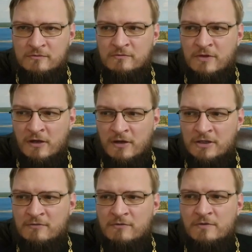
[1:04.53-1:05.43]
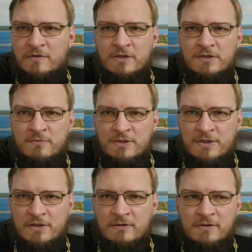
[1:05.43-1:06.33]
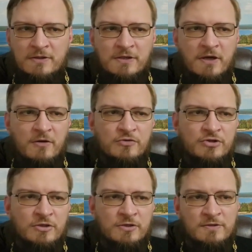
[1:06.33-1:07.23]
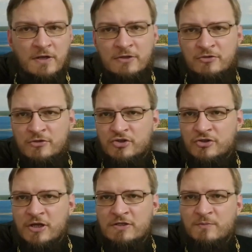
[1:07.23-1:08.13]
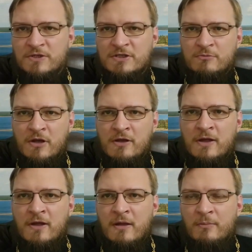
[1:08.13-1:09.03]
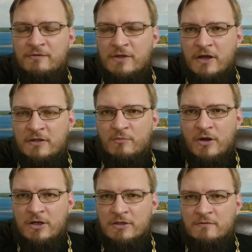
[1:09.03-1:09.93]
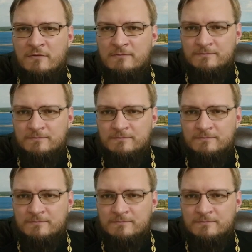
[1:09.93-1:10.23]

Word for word: накатывают вот эти мысли нехорошие, сразу начинаете про себя повторять молитву.